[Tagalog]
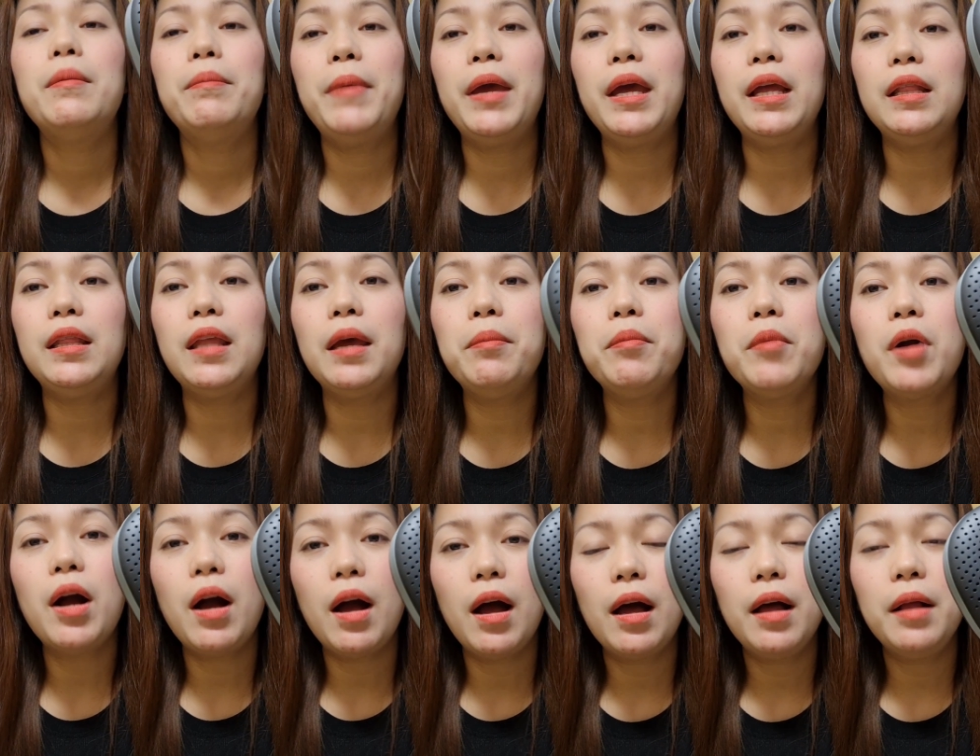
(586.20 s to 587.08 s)
make
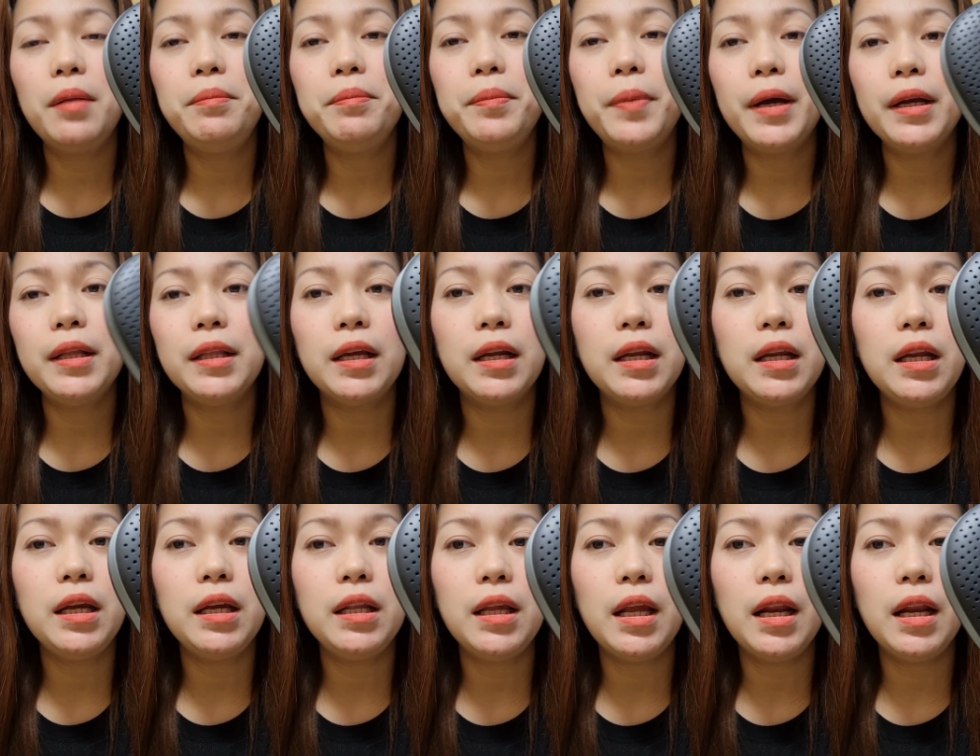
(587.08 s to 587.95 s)
them calm pag
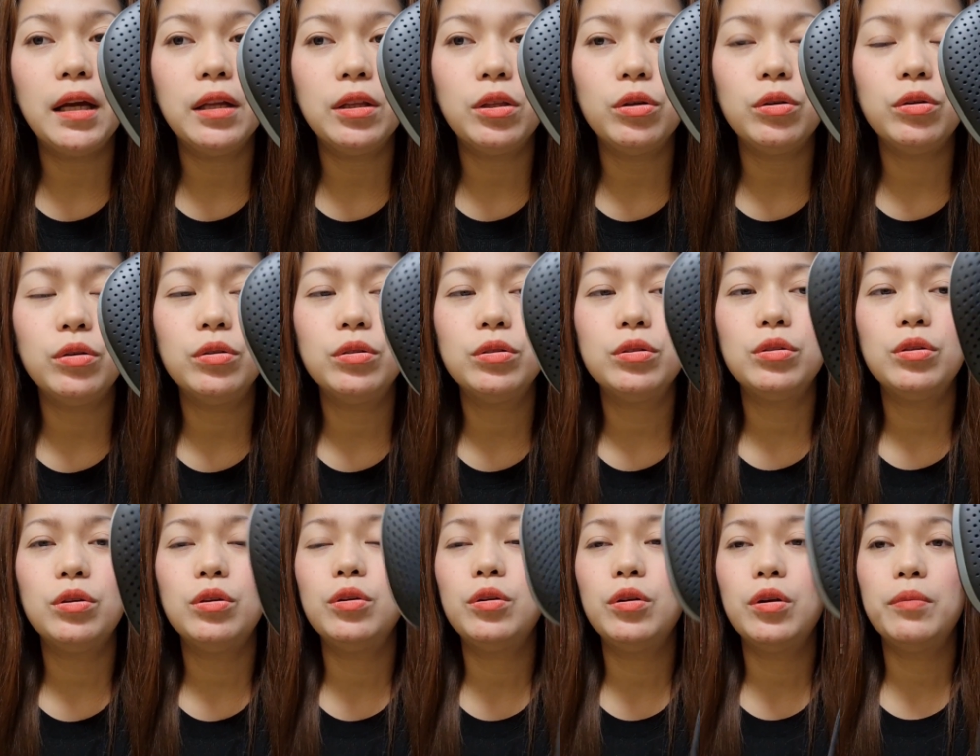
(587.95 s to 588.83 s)
narinig nila to.
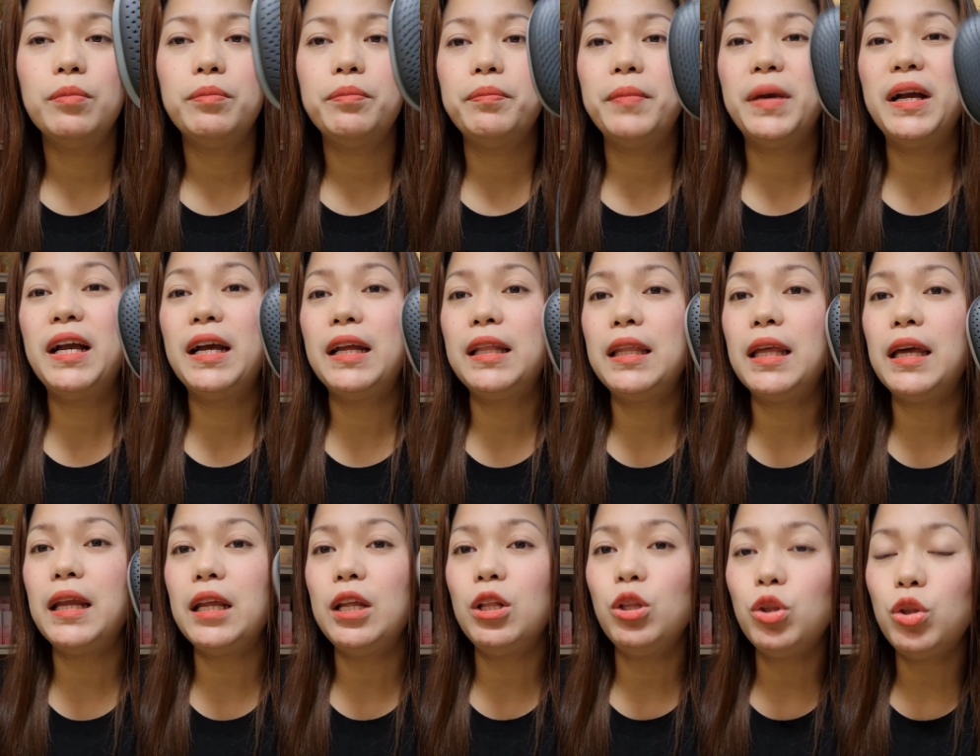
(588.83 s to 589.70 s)
So,
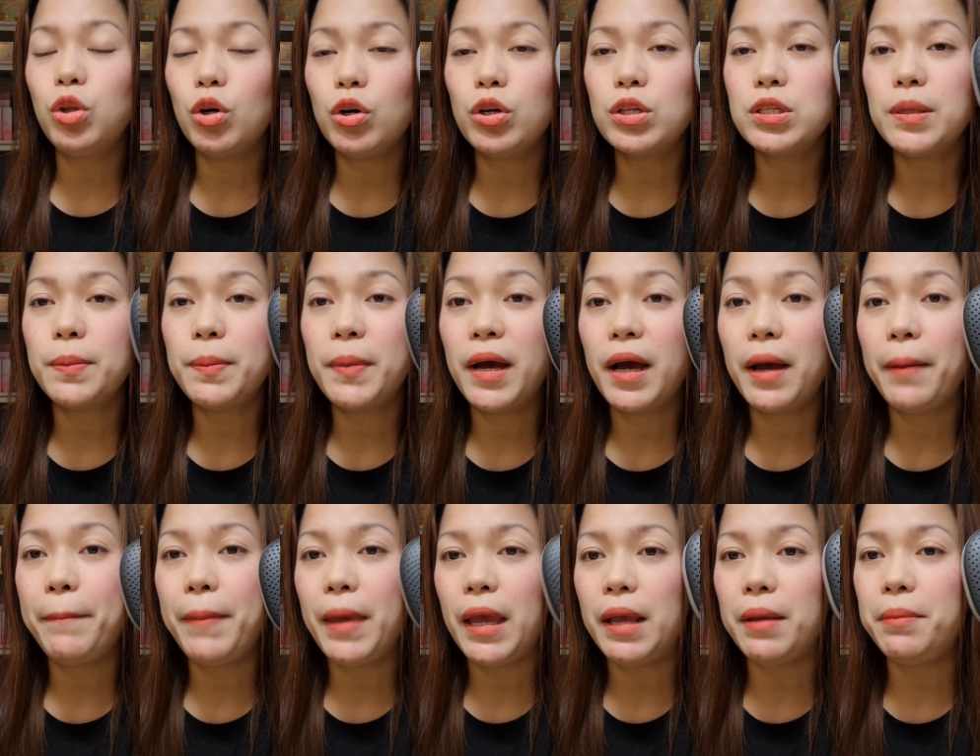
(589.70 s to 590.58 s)
maganda rin to sa mga
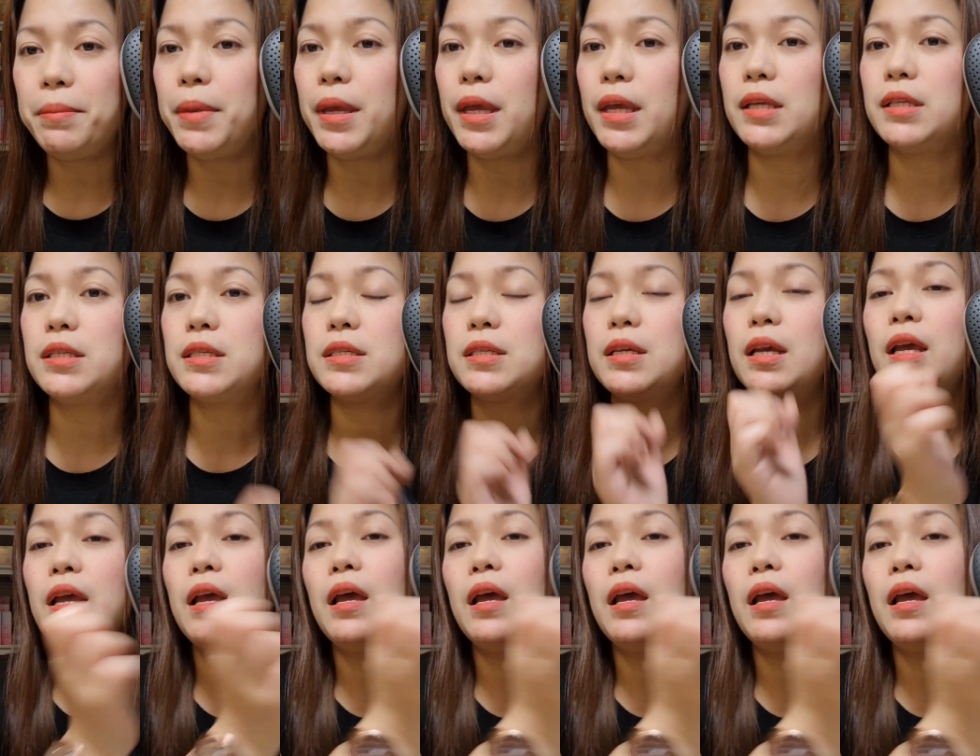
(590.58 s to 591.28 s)
babies.